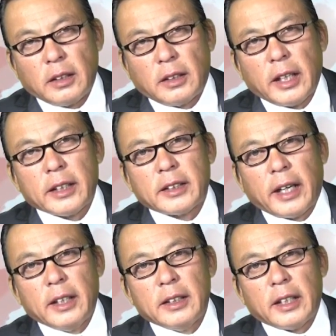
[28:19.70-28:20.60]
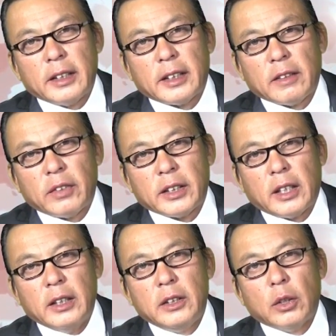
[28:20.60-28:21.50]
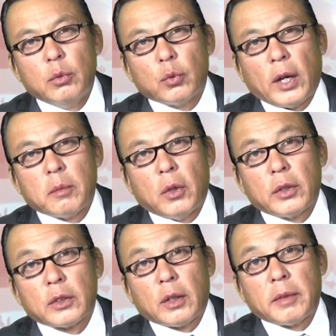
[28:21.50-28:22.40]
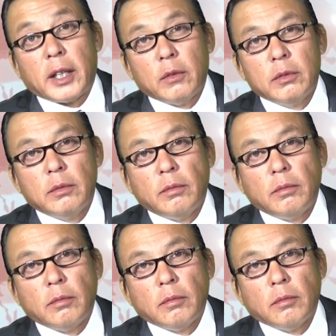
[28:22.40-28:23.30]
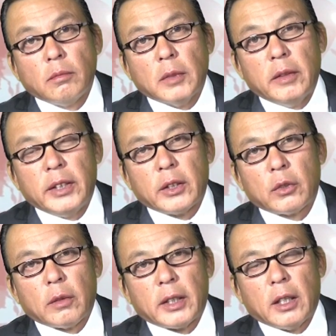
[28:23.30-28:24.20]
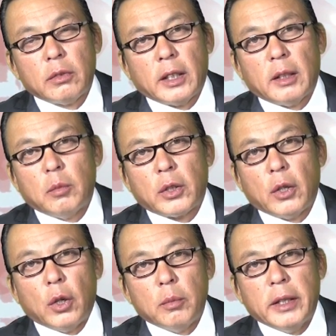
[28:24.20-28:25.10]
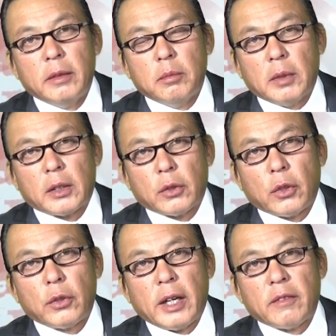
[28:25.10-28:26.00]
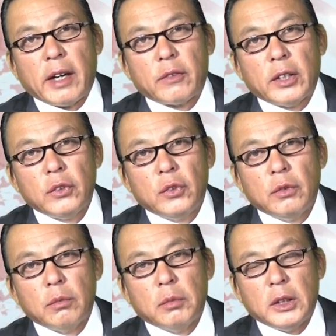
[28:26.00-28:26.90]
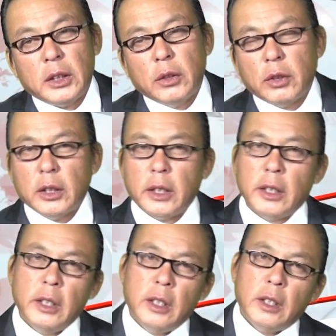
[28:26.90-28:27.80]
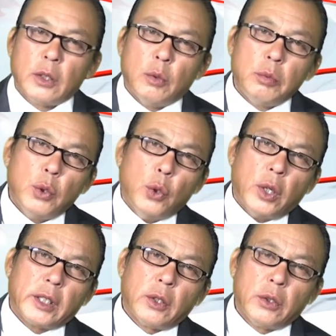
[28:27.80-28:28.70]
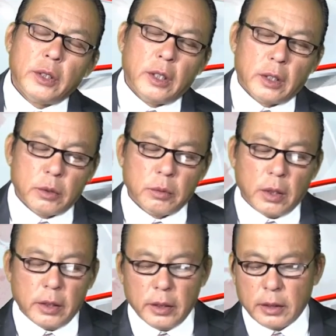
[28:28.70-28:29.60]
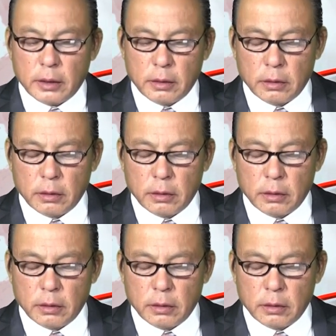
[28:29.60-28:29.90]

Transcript: chắc chắn là người ta phải khử trùng toàn bộ cái tòa Bạch Ốc. Bởi vì cái tòa Bạch Ốc này là một cái ổ bệnh mà coronavirus mà nhiều người cũng đùa thôi, họ cũng nói là